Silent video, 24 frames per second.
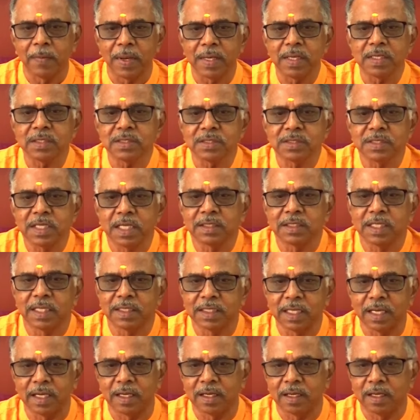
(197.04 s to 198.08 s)

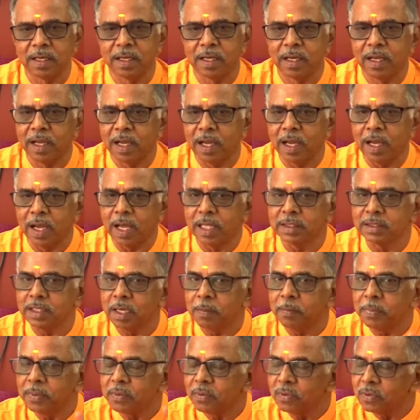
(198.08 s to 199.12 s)
மனசியத்தியத
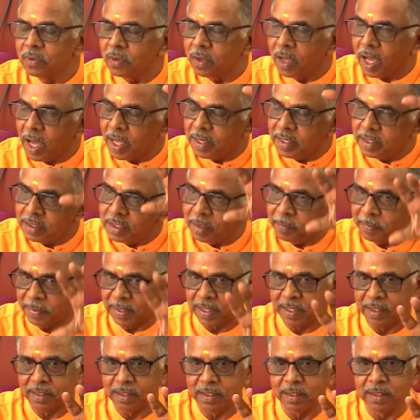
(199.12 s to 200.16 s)
அதுக்கப்புறம் அறிந்த
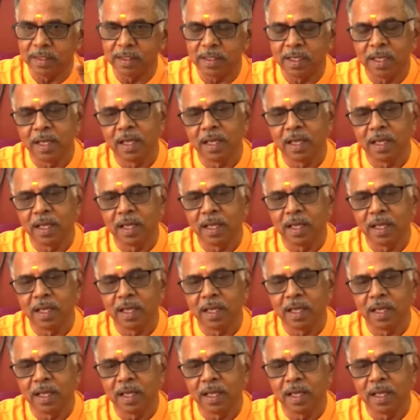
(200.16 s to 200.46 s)
பிறகு